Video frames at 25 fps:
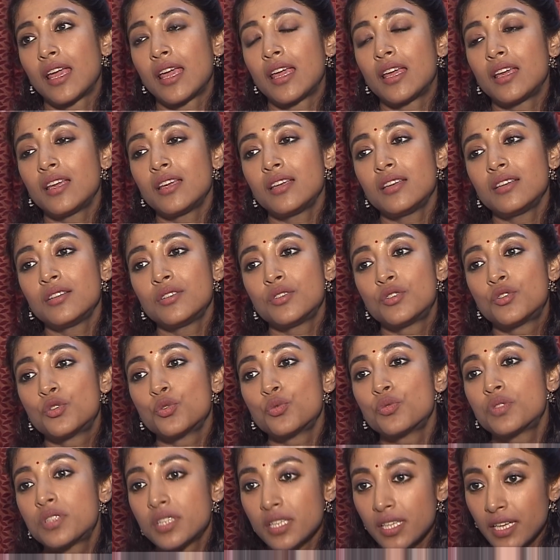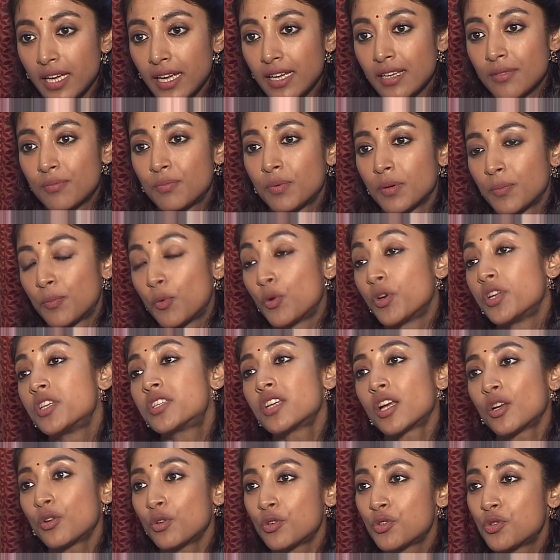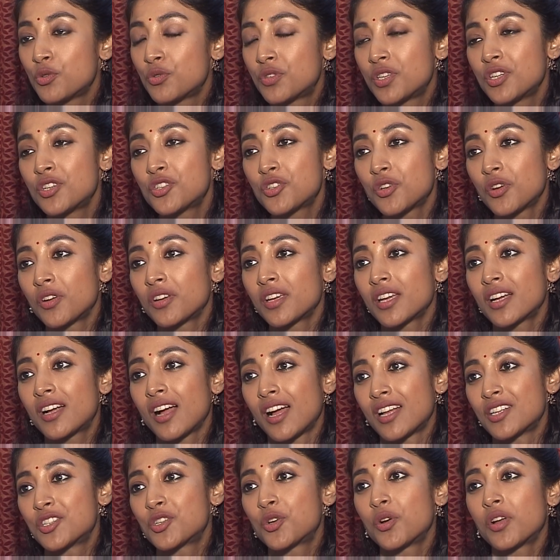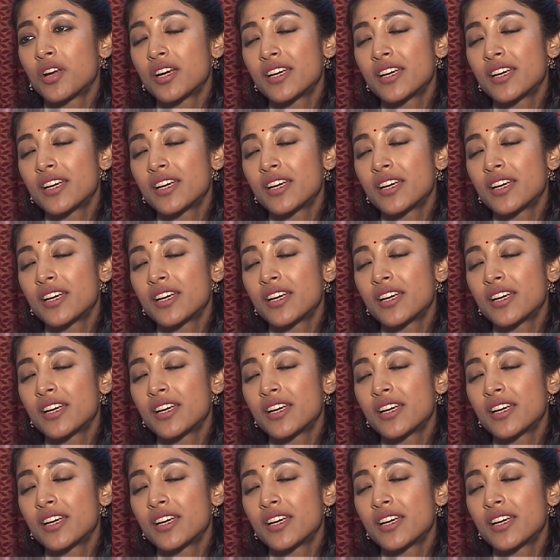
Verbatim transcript: সেখানেই দশ তারিখ হবে বিয়ের রিসেপশন